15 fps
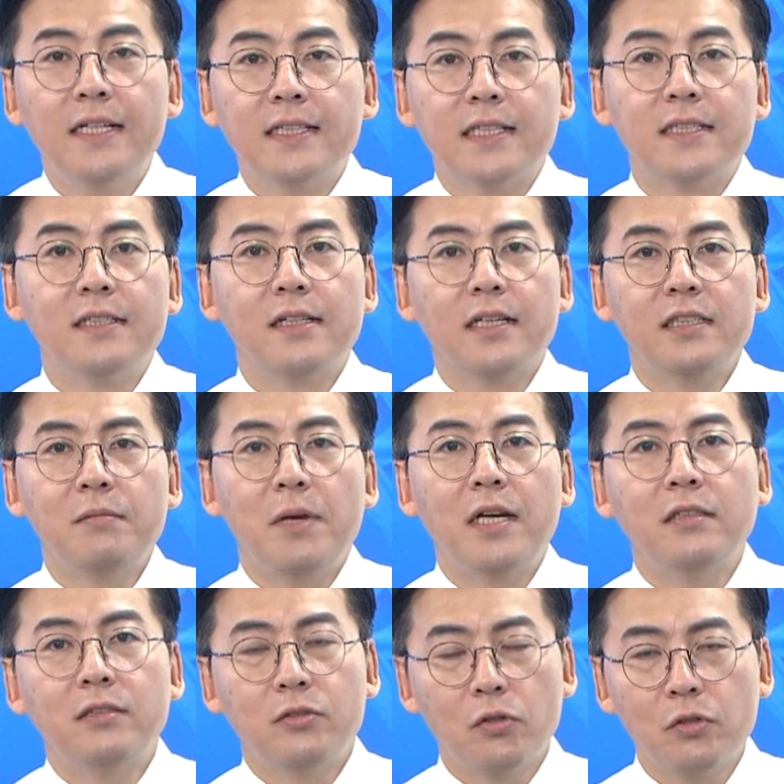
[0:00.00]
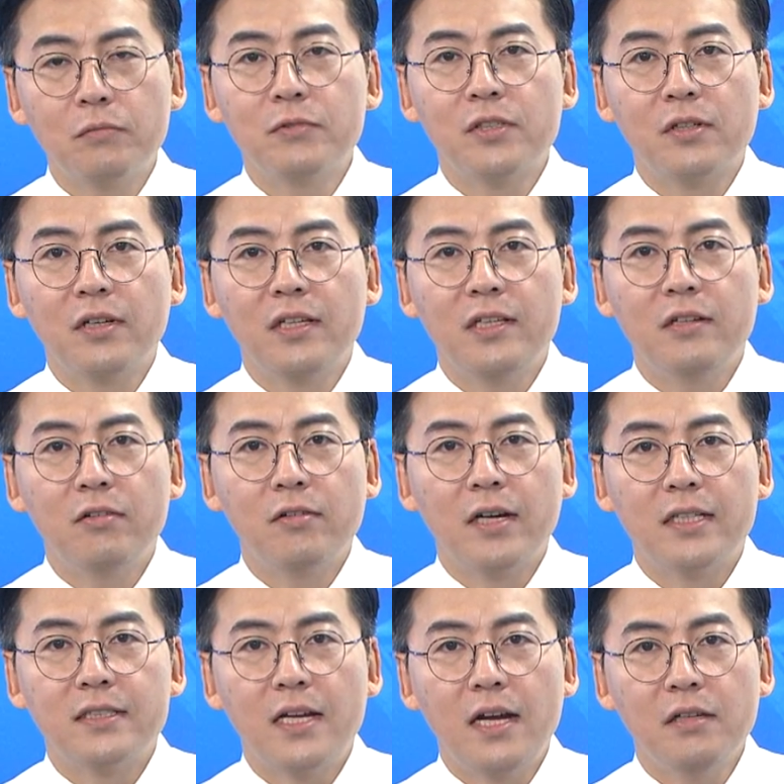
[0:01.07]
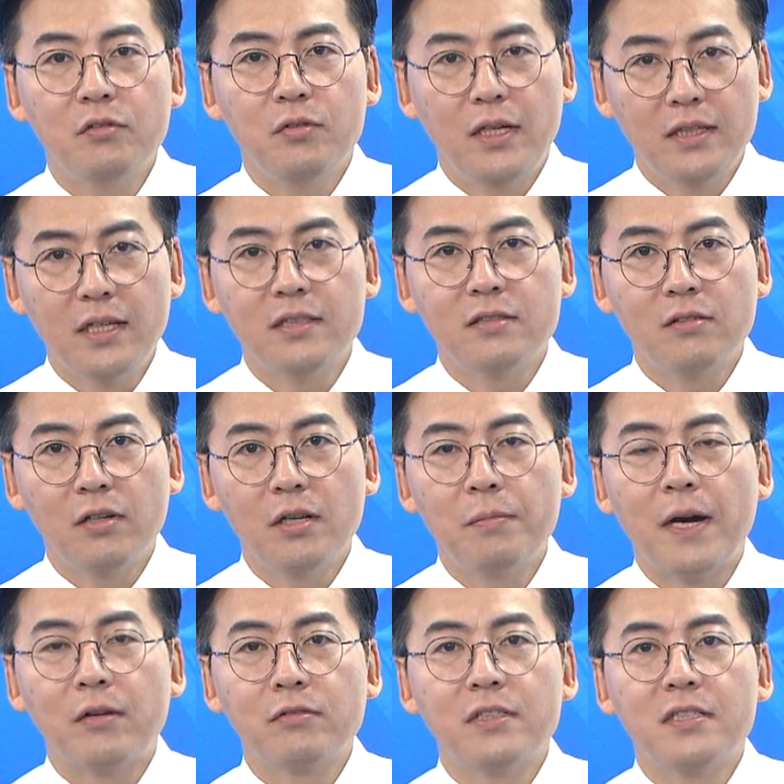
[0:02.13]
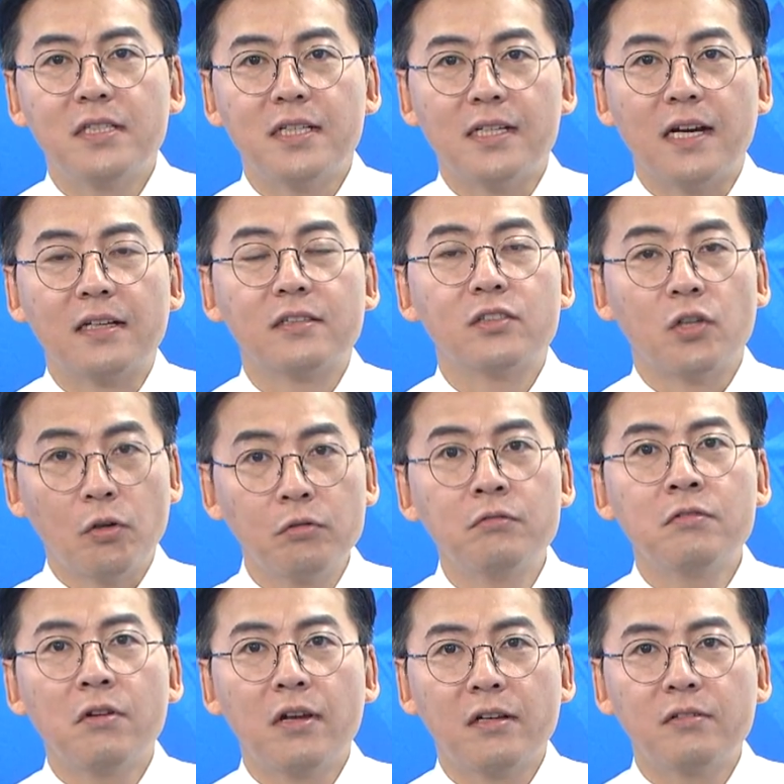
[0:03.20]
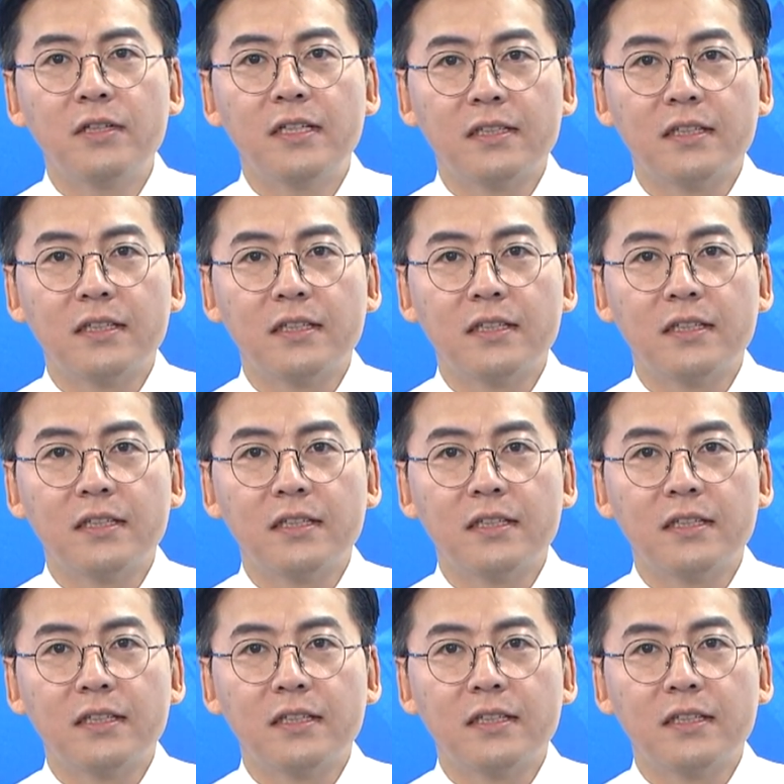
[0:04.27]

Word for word: 자, 지금까지 메리츠종금증권의 이건 가자, 유한타증권의 박우신 차장, 정윤서 앵커와